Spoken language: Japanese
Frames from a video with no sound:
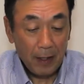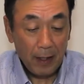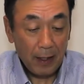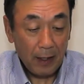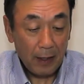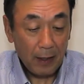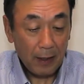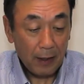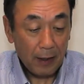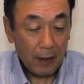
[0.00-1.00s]

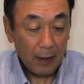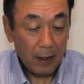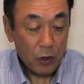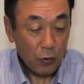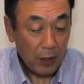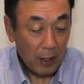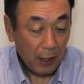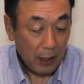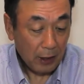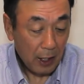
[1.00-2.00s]
1人で
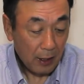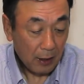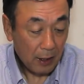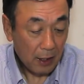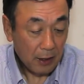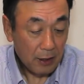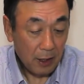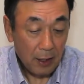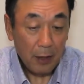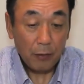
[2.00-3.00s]
投げ切っ
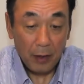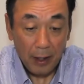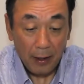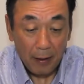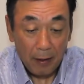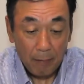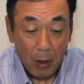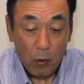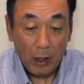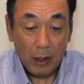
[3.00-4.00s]
ていないので、
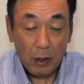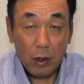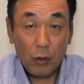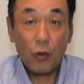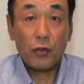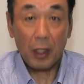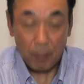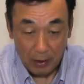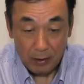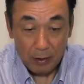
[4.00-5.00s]
まあ、他に投手がい
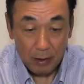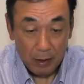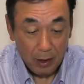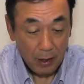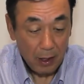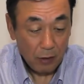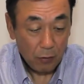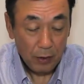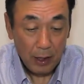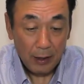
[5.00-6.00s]
ます。
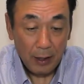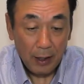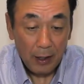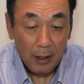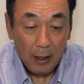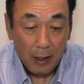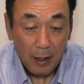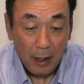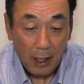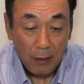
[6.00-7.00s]
その中で、
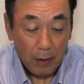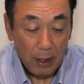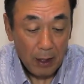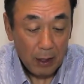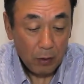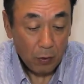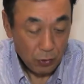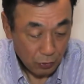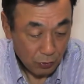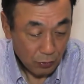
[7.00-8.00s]
萩原投手